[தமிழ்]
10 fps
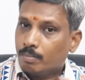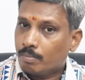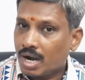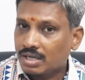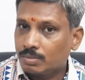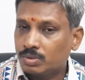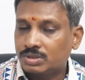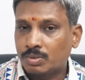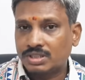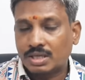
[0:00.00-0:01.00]
தாய்
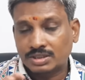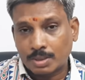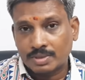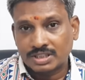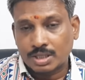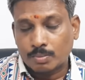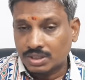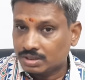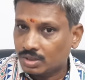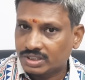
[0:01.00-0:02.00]
சுயமாக சம்பாதித்த
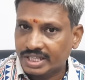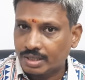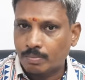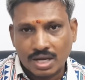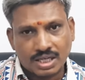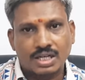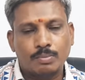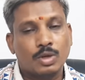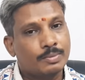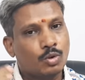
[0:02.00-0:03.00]
சொத்தில் மகள்
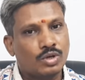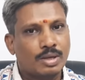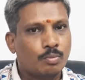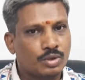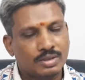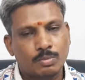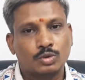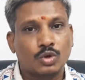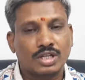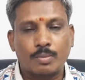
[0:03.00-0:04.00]
பங்கு கேட்டு வழக்கு
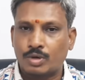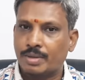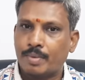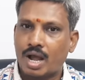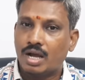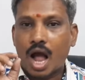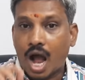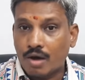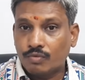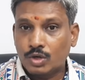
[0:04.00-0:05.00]
தொடுக்க முடியுமா
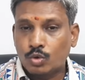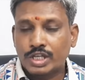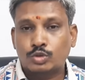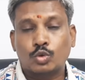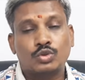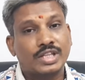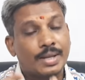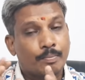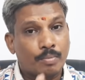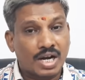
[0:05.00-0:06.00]
அவருடைய
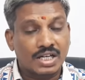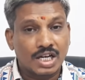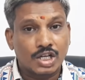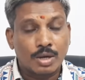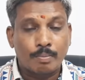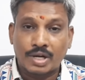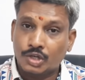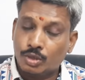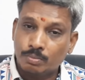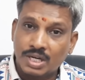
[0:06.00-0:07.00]
சொத்தை மகன்களுக்கு
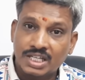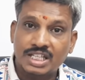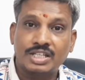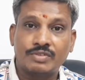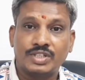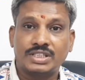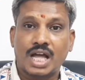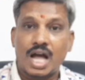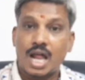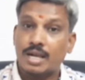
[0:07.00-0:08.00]
மட்டும் என எழுதி
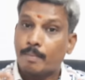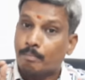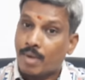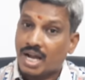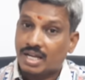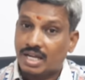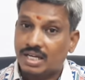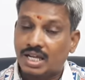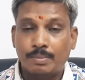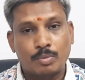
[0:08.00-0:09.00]
வைத்தால்
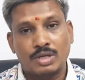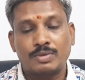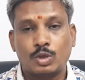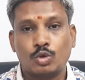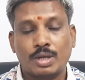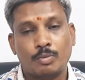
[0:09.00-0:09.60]
மகள்கள் பங்கு கேட்க